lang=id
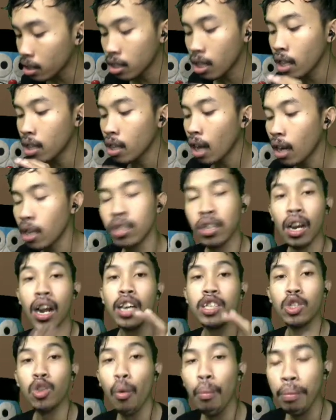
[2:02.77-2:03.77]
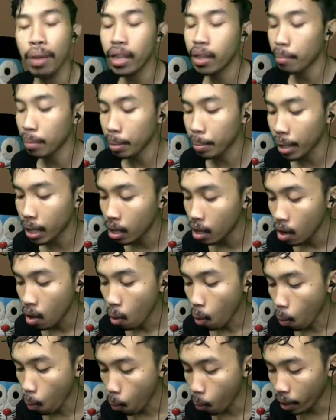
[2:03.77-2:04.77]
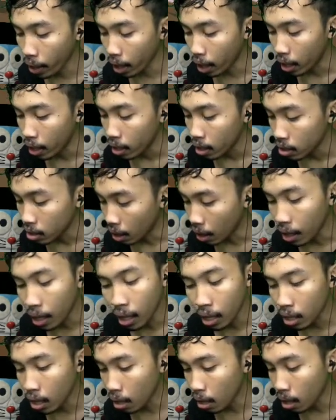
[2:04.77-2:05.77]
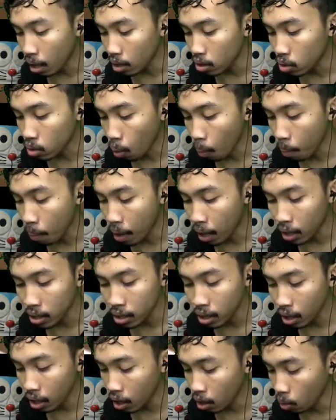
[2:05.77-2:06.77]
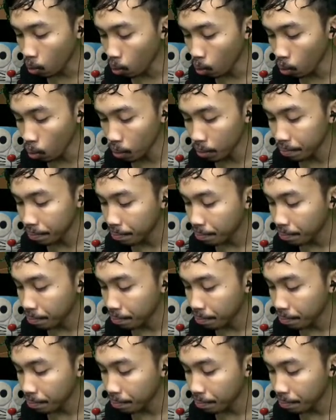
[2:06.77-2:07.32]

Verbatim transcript: Street dari serangan zombie, teman-teman. Oke, okay, jadi kita coba ke sini dulu.